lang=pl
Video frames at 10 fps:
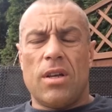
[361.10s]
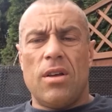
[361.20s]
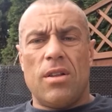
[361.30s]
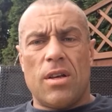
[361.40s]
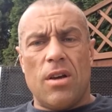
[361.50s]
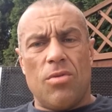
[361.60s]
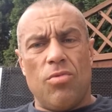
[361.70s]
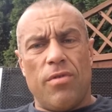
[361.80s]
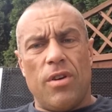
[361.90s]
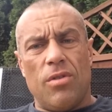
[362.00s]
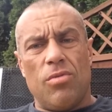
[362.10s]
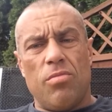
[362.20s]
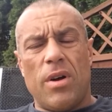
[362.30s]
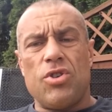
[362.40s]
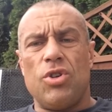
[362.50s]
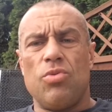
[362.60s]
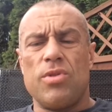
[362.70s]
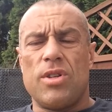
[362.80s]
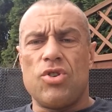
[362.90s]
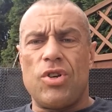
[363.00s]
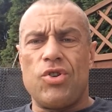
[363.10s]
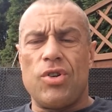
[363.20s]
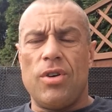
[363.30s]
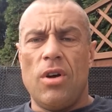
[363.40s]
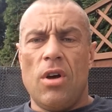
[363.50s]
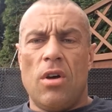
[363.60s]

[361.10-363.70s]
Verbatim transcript: takie, tak jak mówię, bardziej tłuste rzeczy.